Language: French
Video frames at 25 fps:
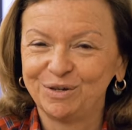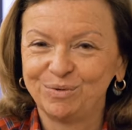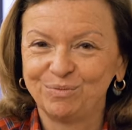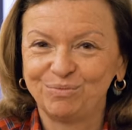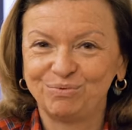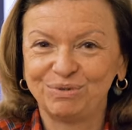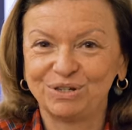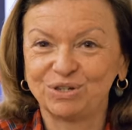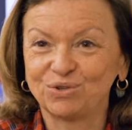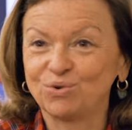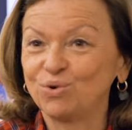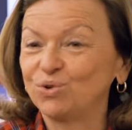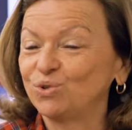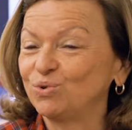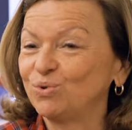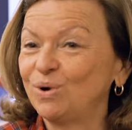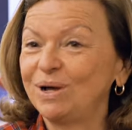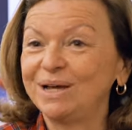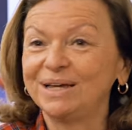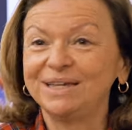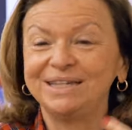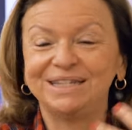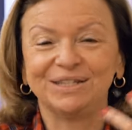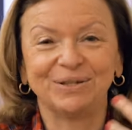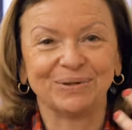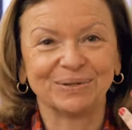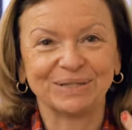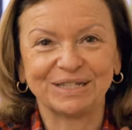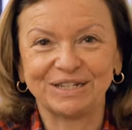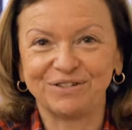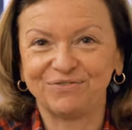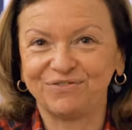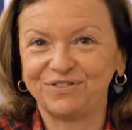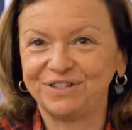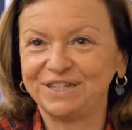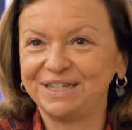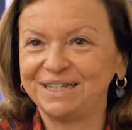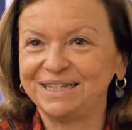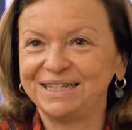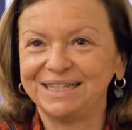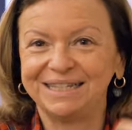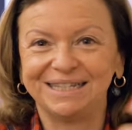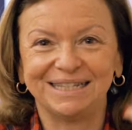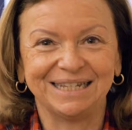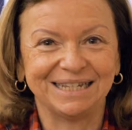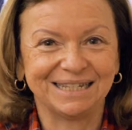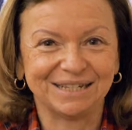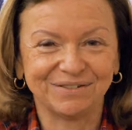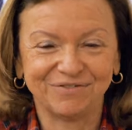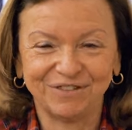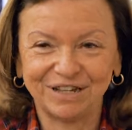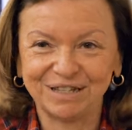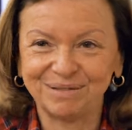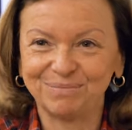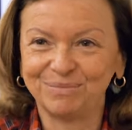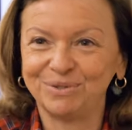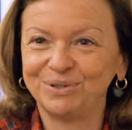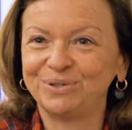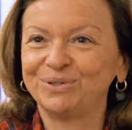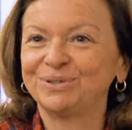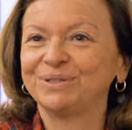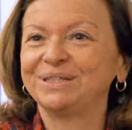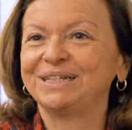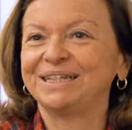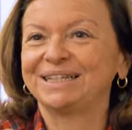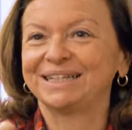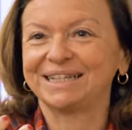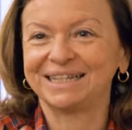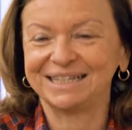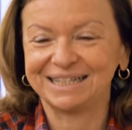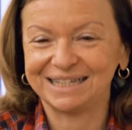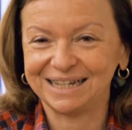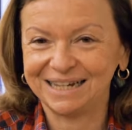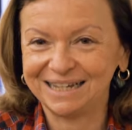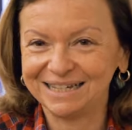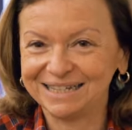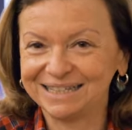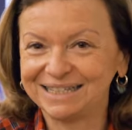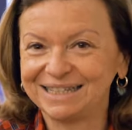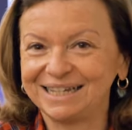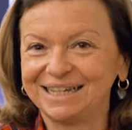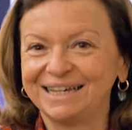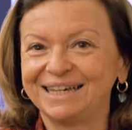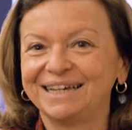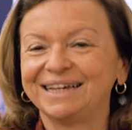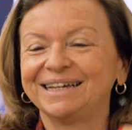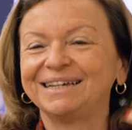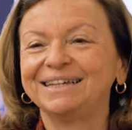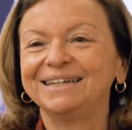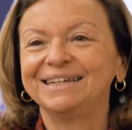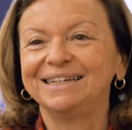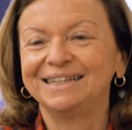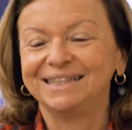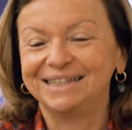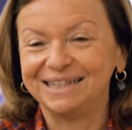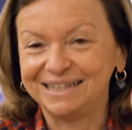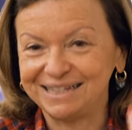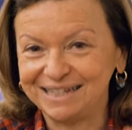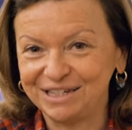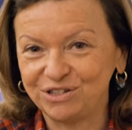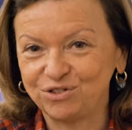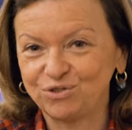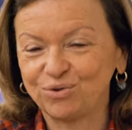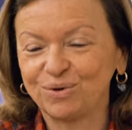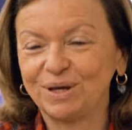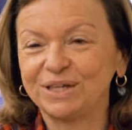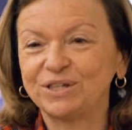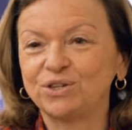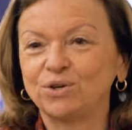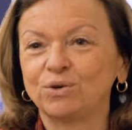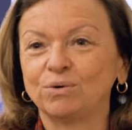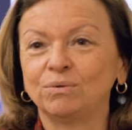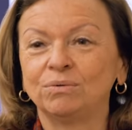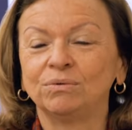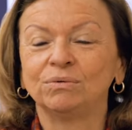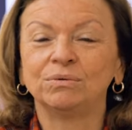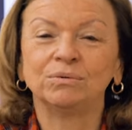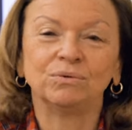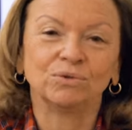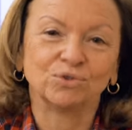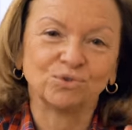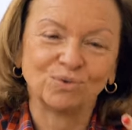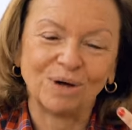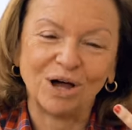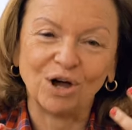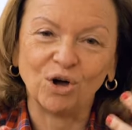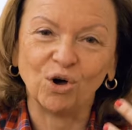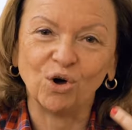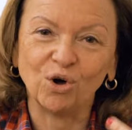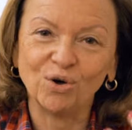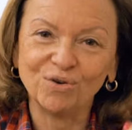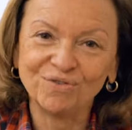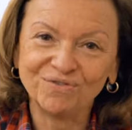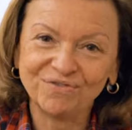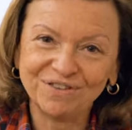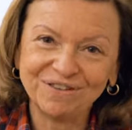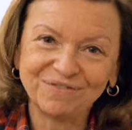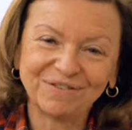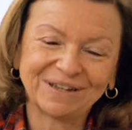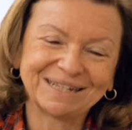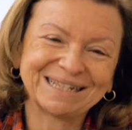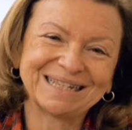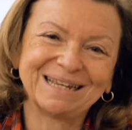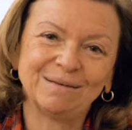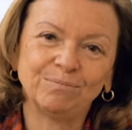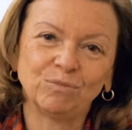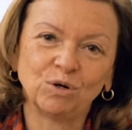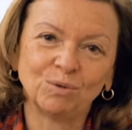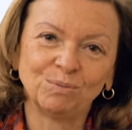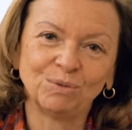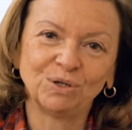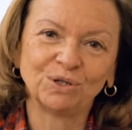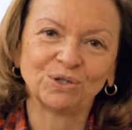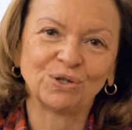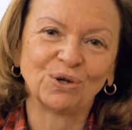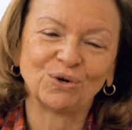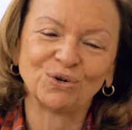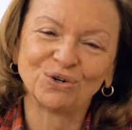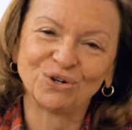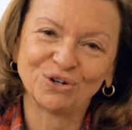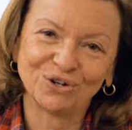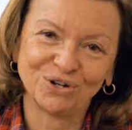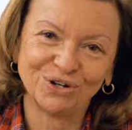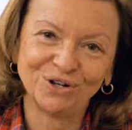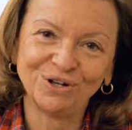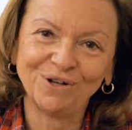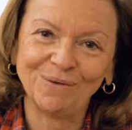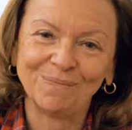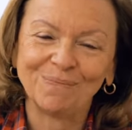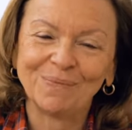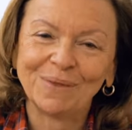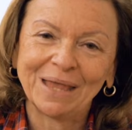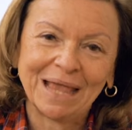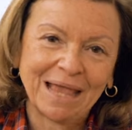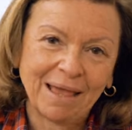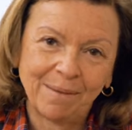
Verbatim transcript: puisqu'on doit identifier des événements, des traits de caractère, des situations, on doit revivre ces moments dans le corps,